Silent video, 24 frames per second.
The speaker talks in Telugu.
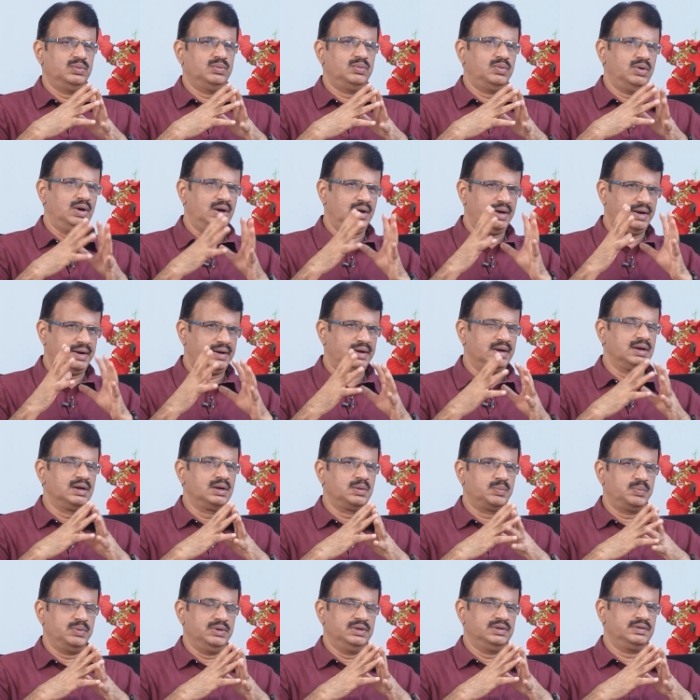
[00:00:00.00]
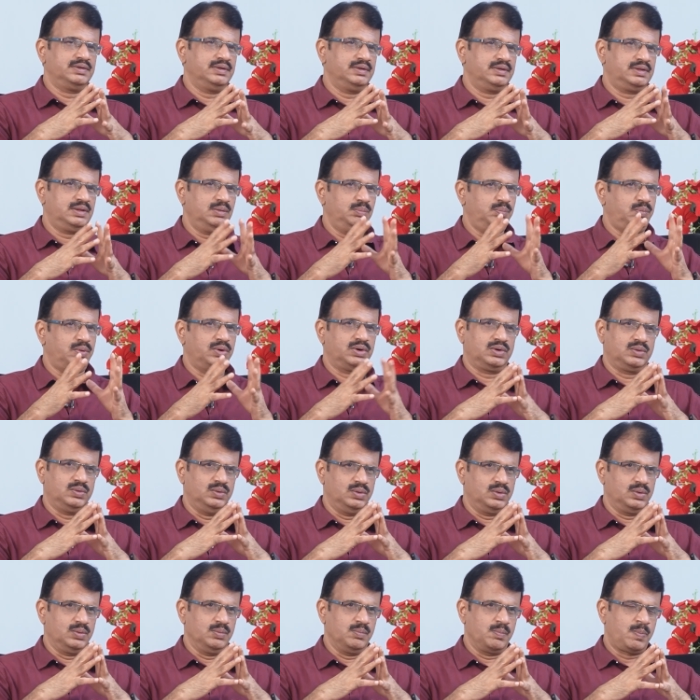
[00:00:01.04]
వాళ్ళని ఐడెంటిఫై చేసి
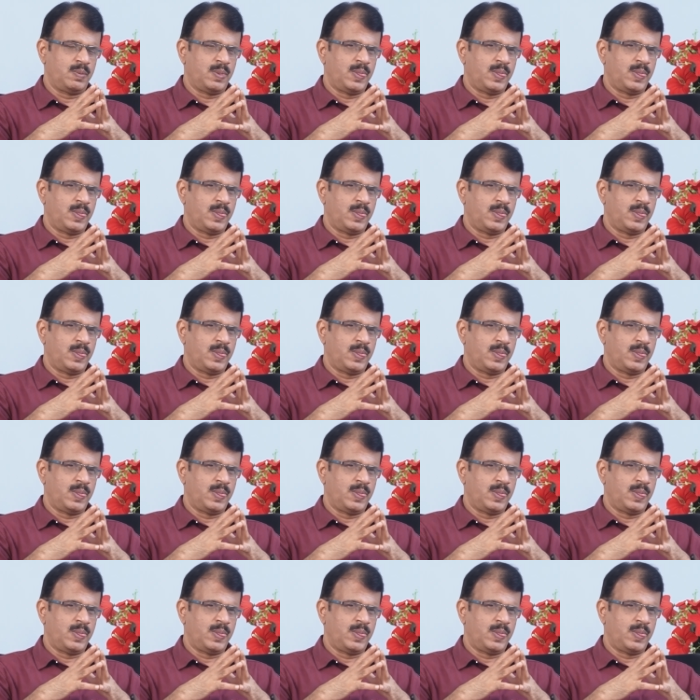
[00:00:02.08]
పట్టుకోవడం